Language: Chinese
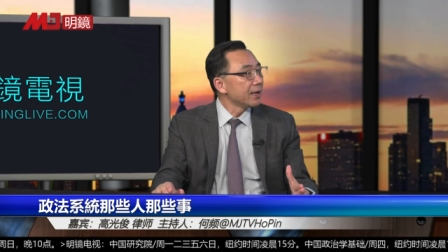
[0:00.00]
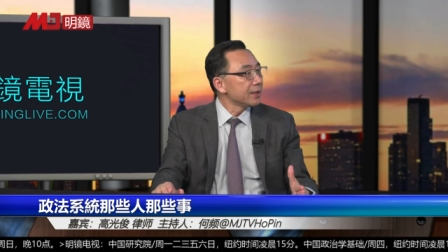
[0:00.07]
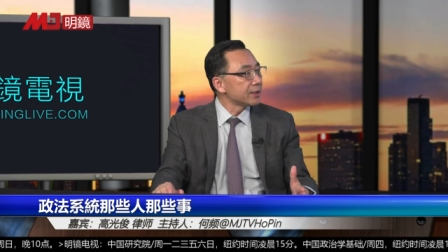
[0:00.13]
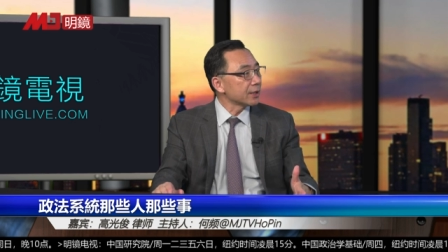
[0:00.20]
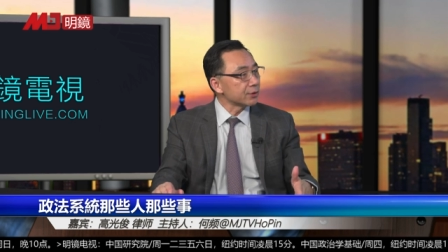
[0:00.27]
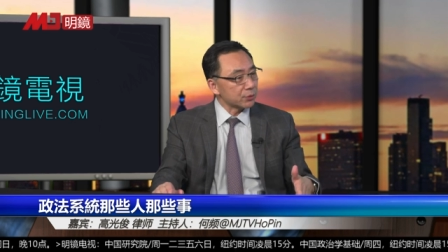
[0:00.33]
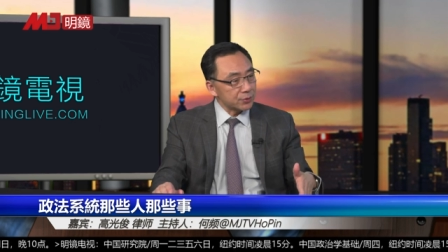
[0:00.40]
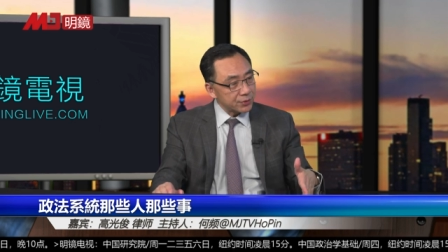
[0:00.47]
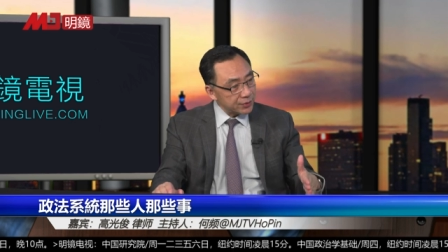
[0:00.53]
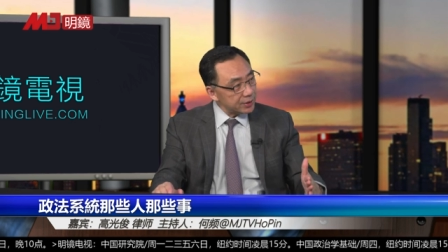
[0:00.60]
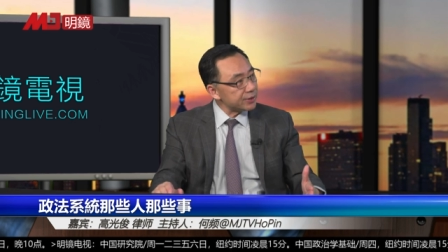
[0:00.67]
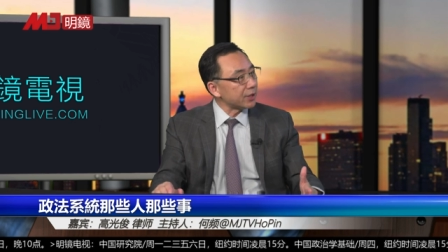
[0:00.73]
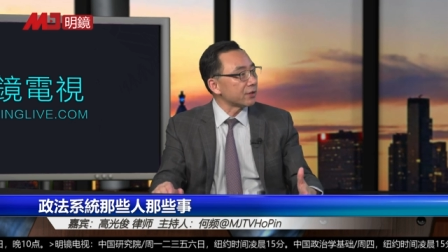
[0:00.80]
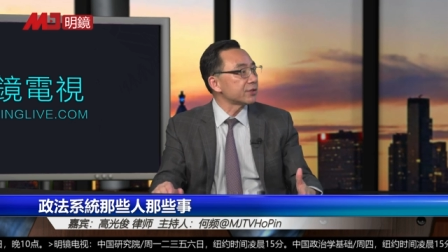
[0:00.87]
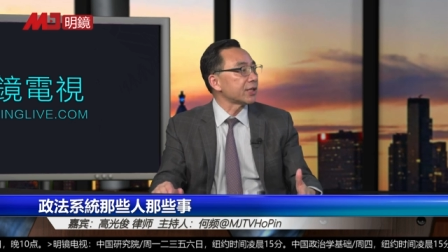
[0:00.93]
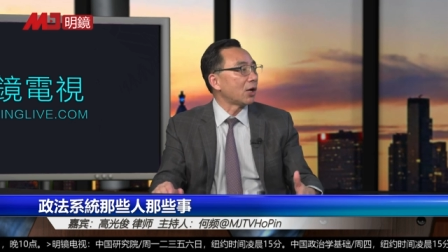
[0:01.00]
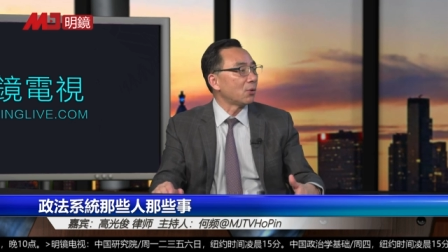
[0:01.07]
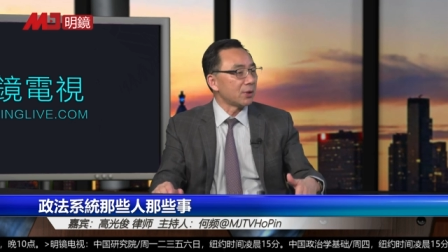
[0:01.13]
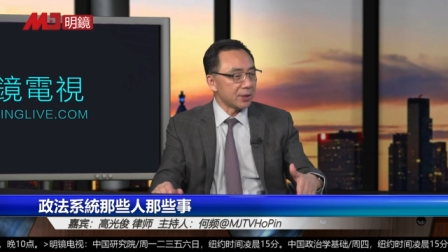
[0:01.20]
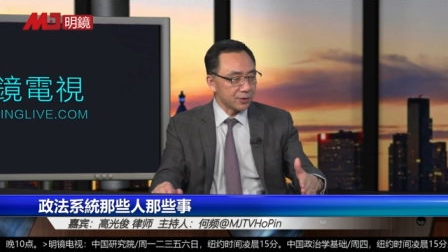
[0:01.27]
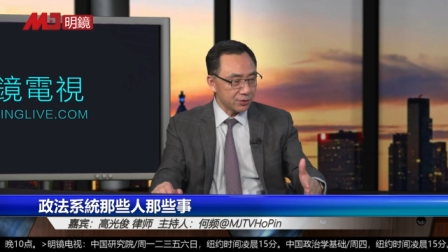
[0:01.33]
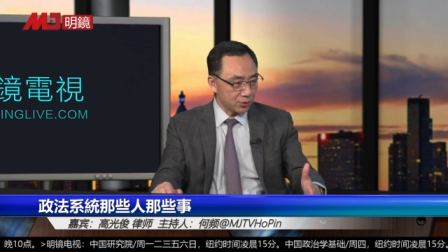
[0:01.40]
这个组织最早的掌
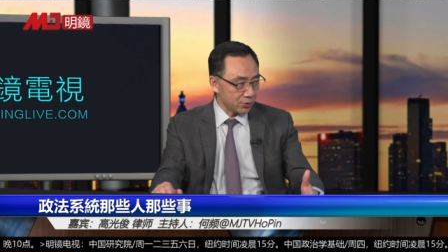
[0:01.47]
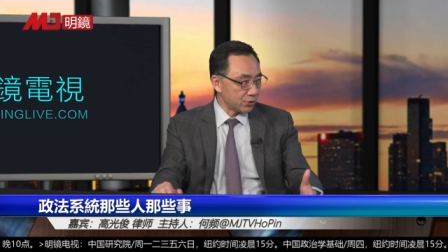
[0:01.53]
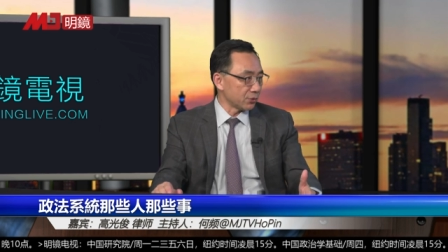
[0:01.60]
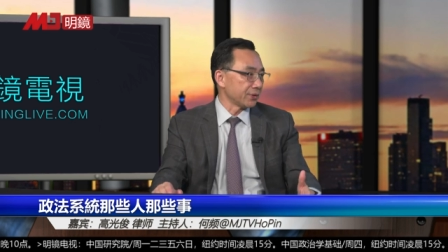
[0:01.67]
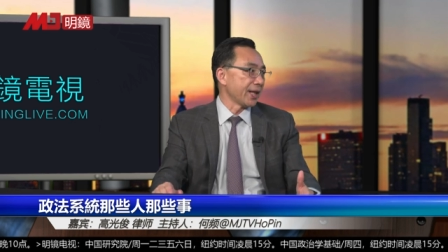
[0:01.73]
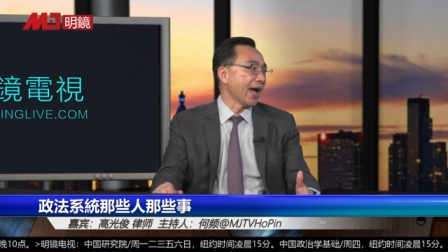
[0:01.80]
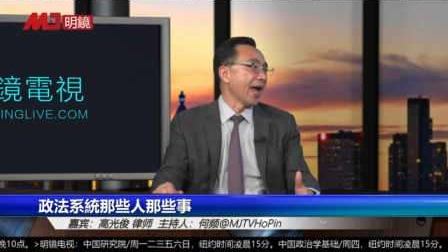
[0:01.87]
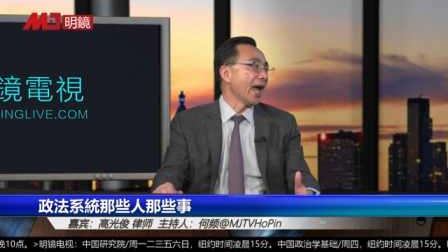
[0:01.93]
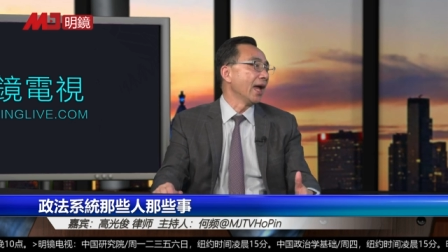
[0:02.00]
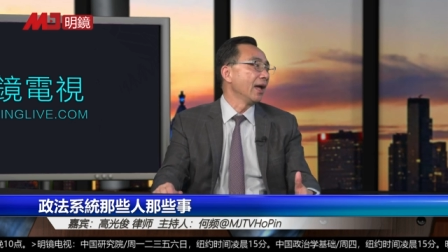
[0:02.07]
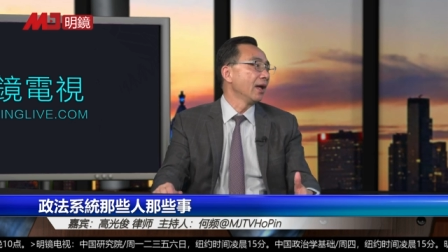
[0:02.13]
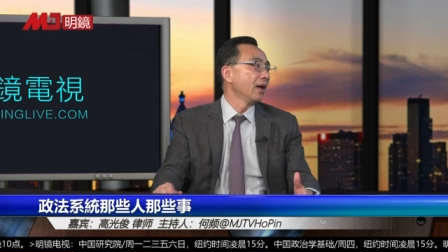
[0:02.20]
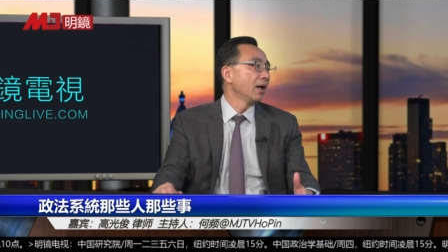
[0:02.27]
握人就是周南，